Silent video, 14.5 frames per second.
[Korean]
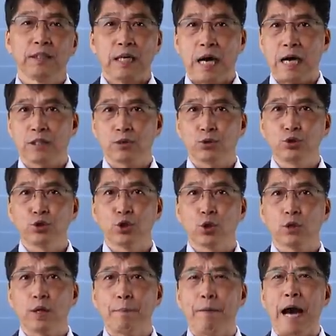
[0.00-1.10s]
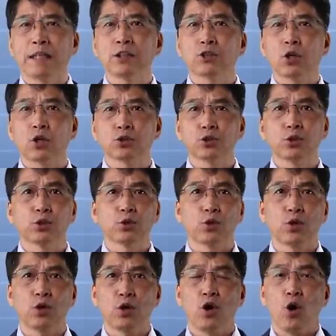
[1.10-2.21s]
한국은 유럽과 많이 떨어져
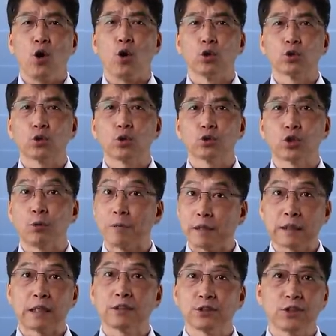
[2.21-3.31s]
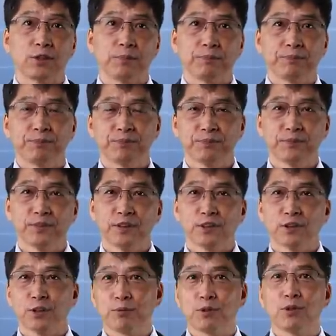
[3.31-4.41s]
있고 언어도 정말 다르죠.
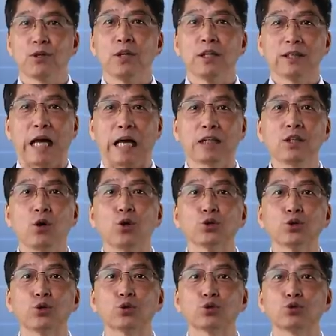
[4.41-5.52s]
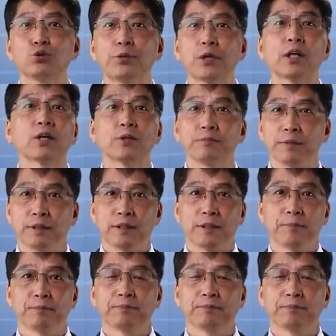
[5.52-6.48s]
그러므로 다른 어족으로 구별한 겁니다.